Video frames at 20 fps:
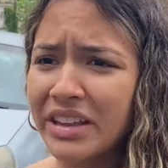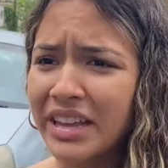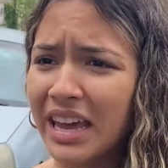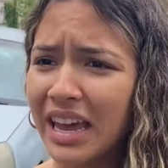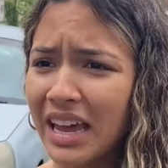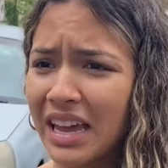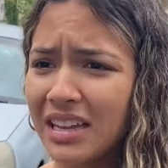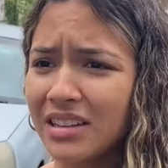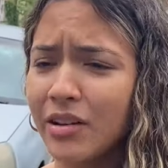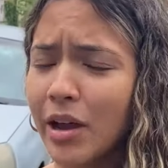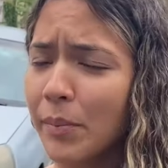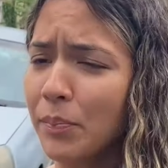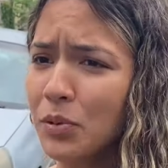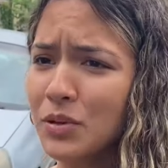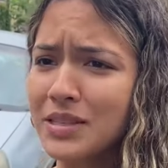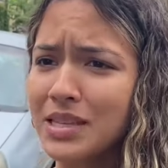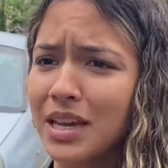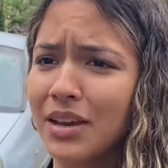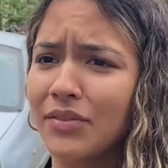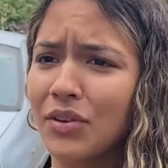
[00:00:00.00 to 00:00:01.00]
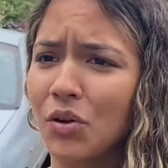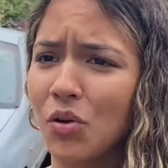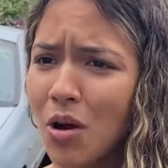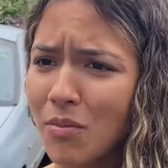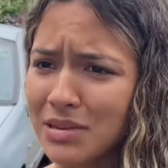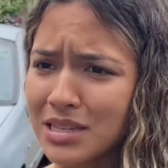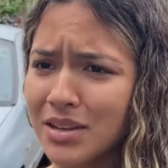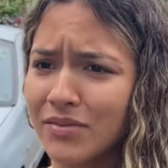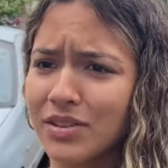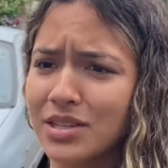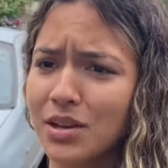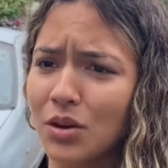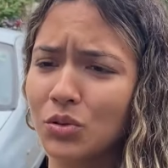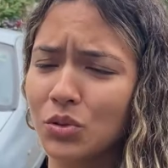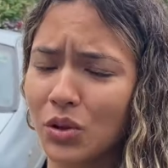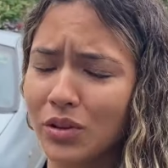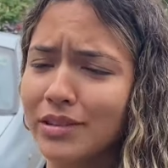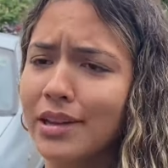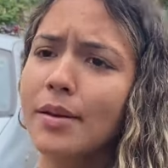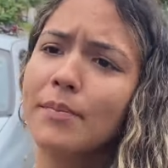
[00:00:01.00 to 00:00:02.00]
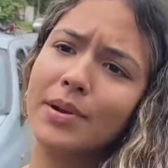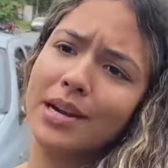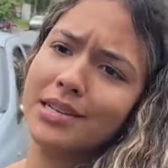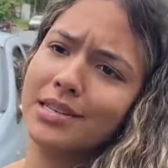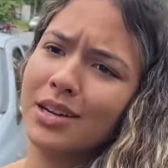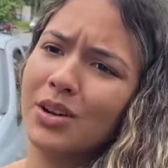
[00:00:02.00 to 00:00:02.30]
Que? Não é possível. Como assim você é o dono da empresa